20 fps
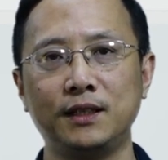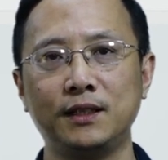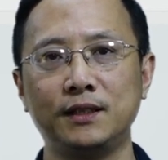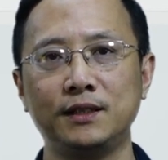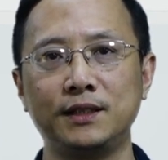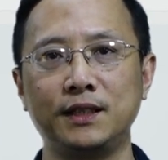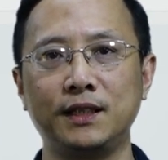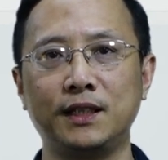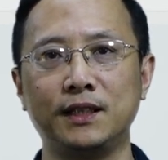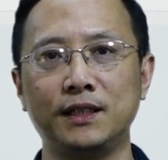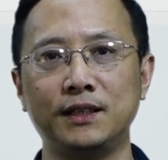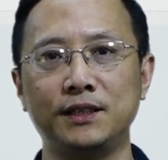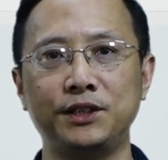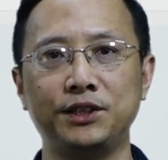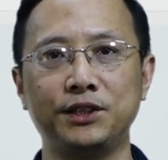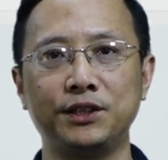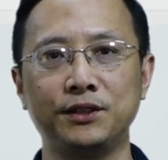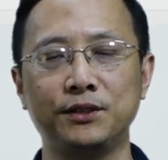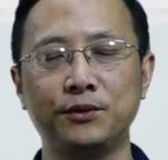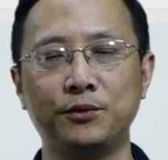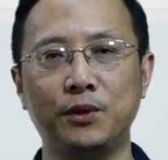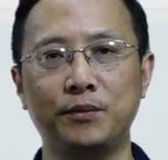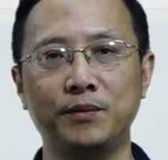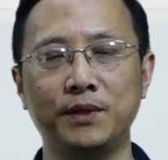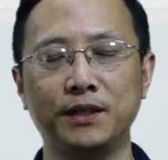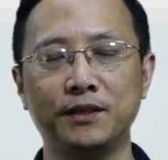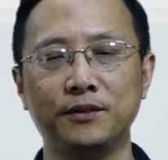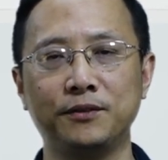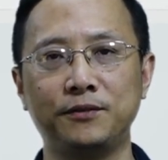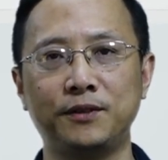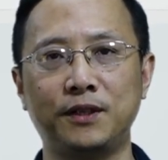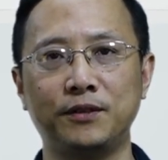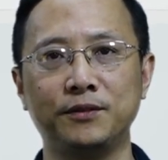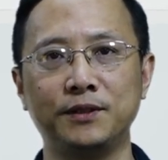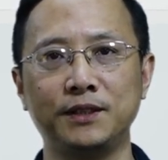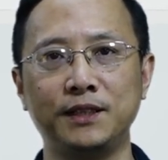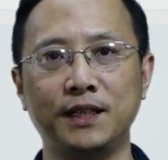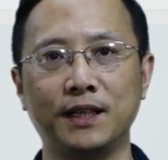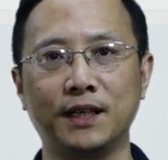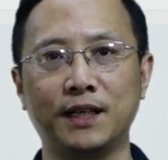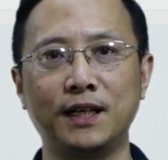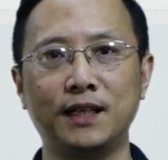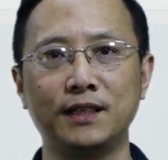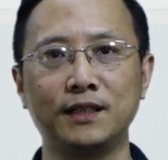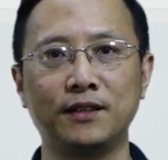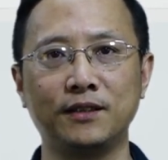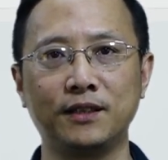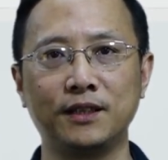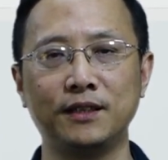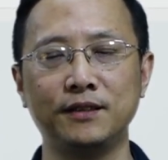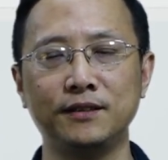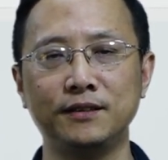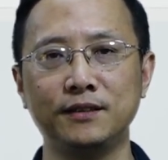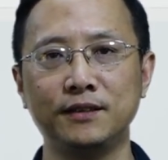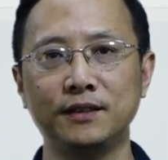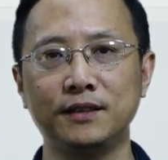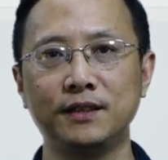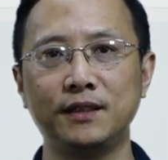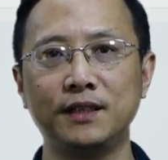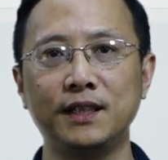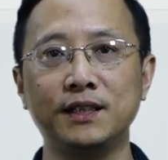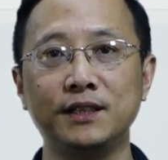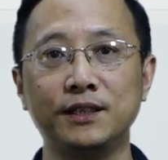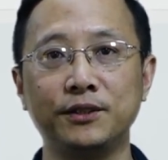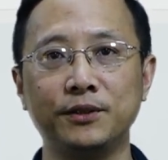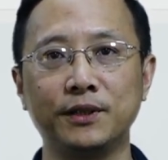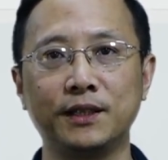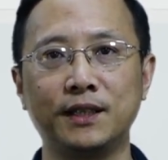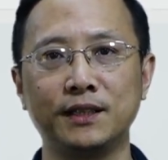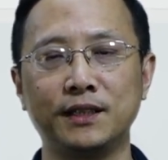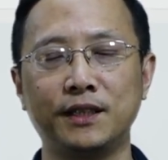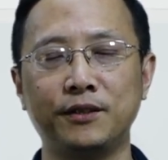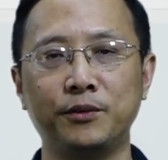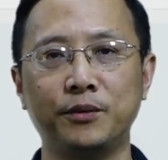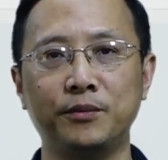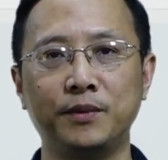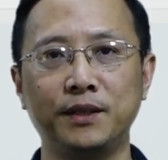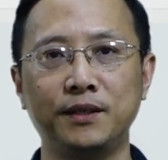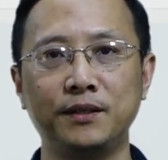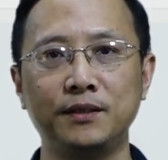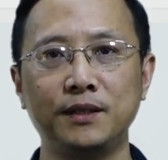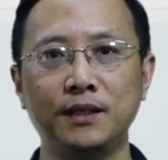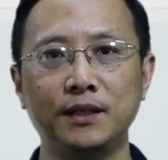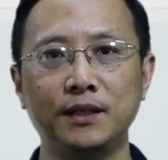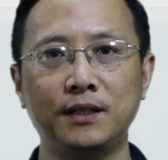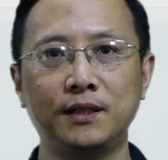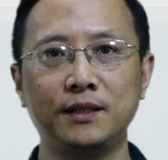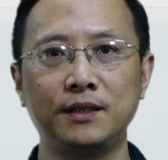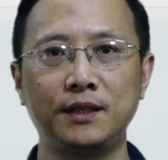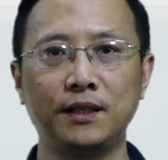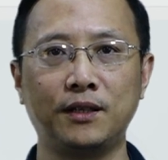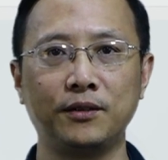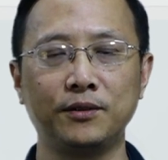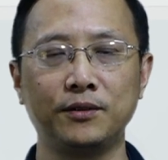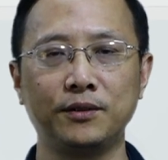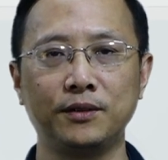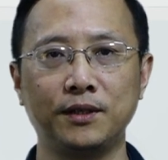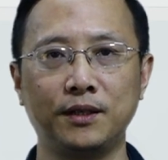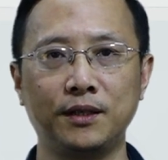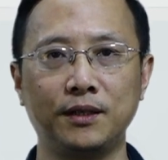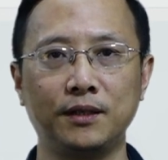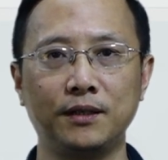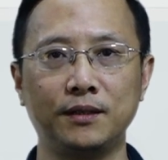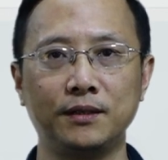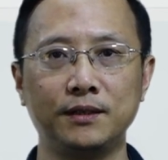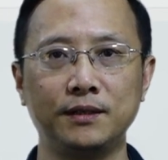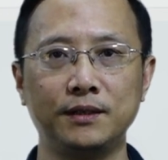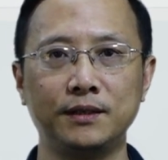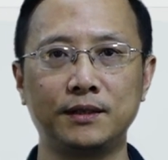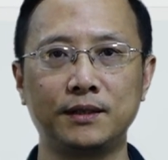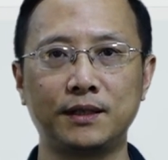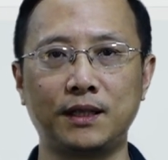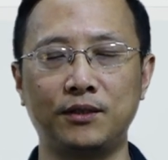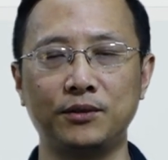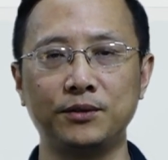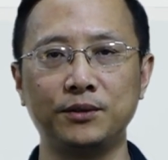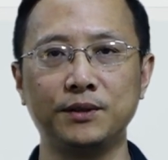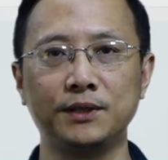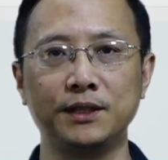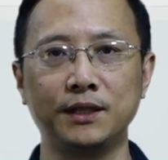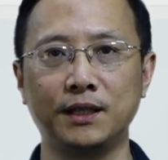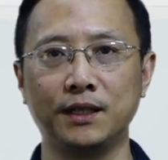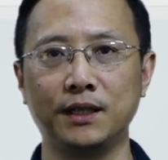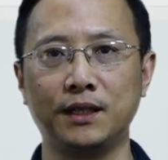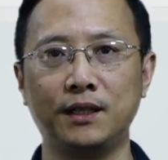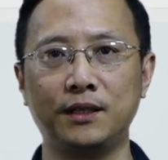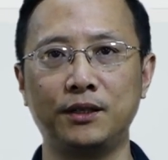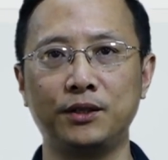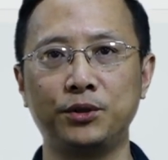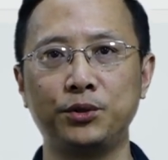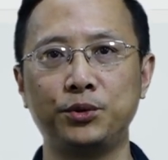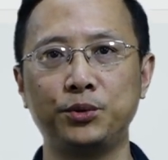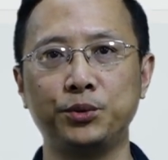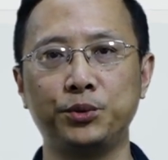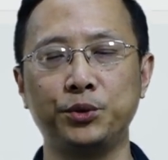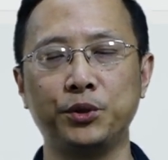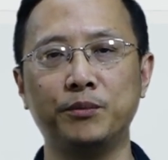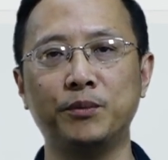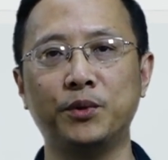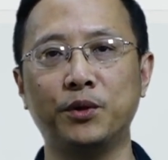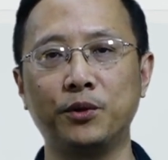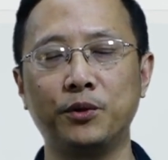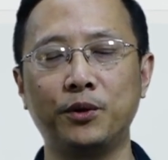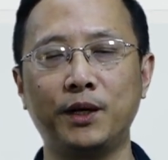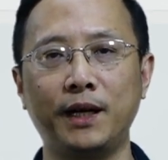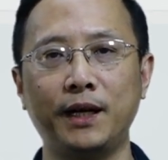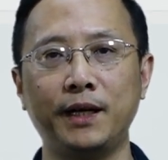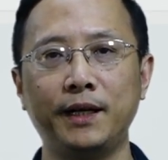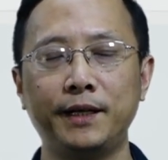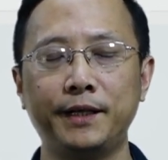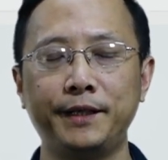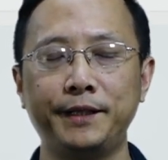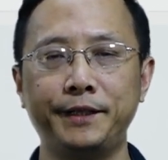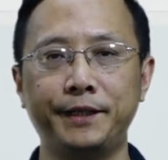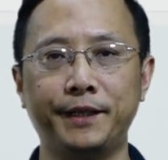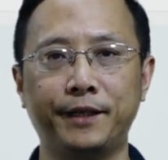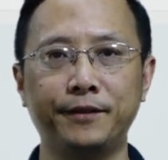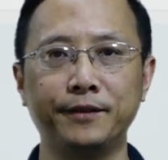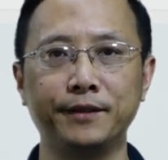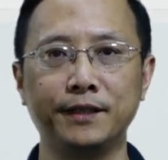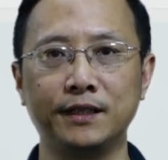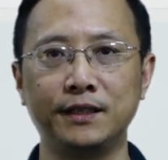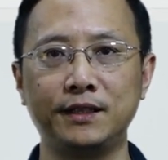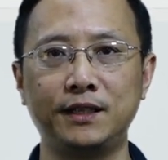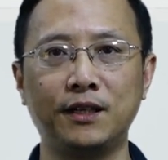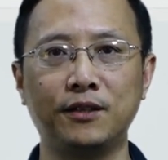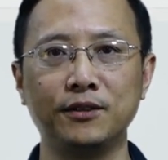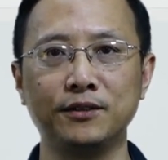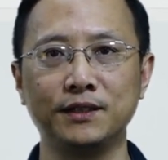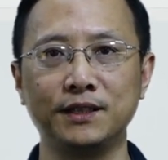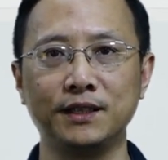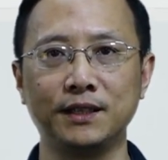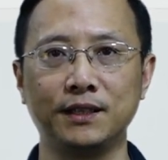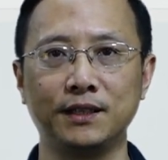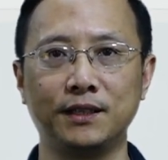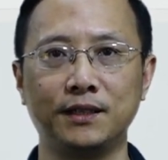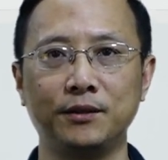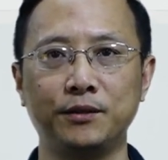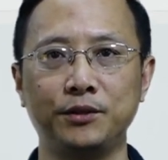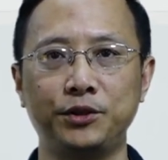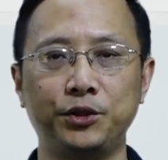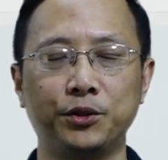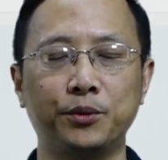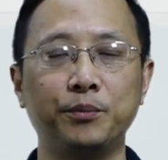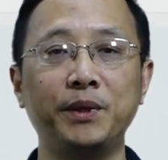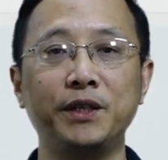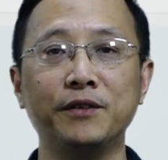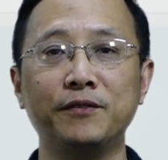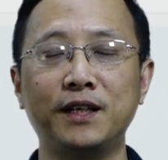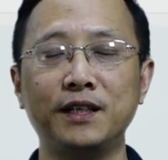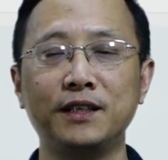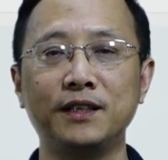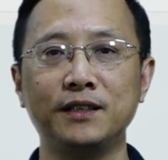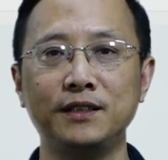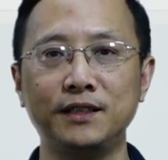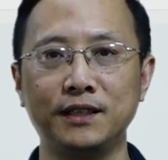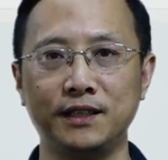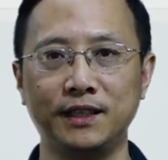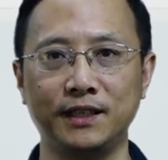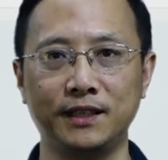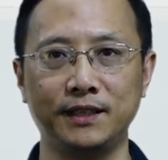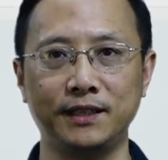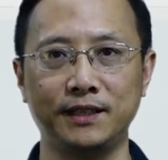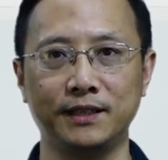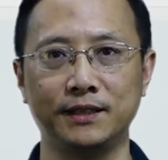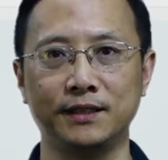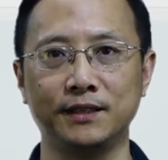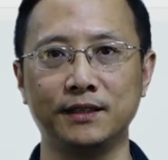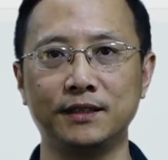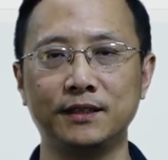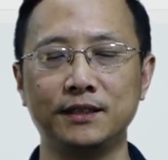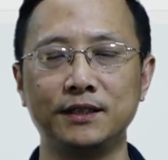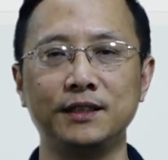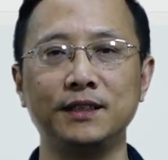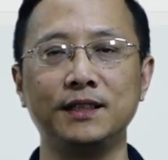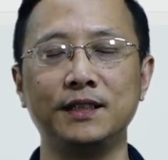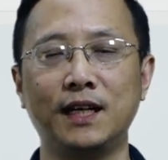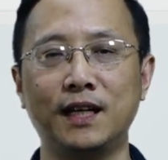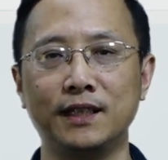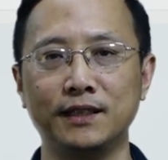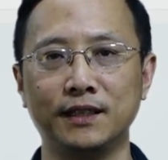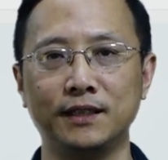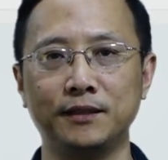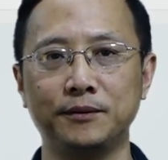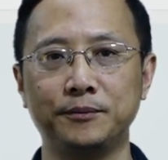这个呢，其实我们反复的也看到跟类似于刚才我们调用呃导入这个数学模块，然后呢调用这个求平方根的那个例子是一样的。